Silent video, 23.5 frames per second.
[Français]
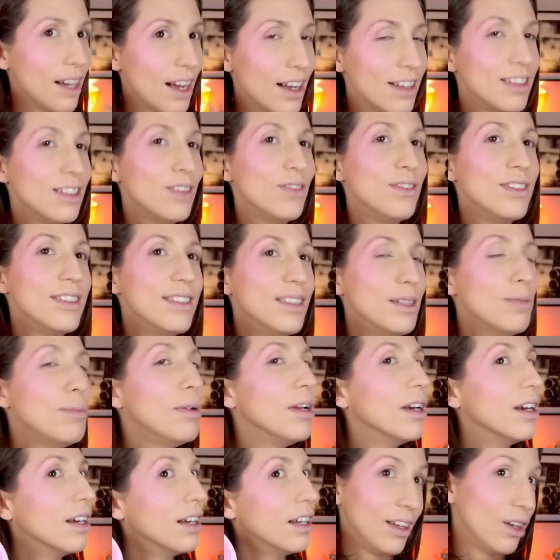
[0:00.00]
Assez
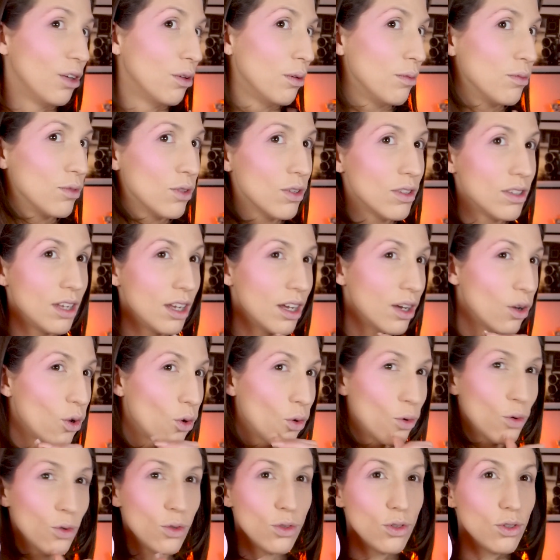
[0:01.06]
visible. Et en même temps, c'est un
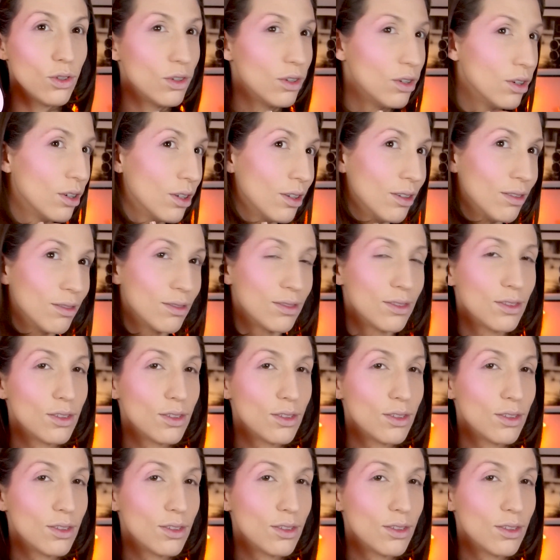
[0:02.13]
rose que euh,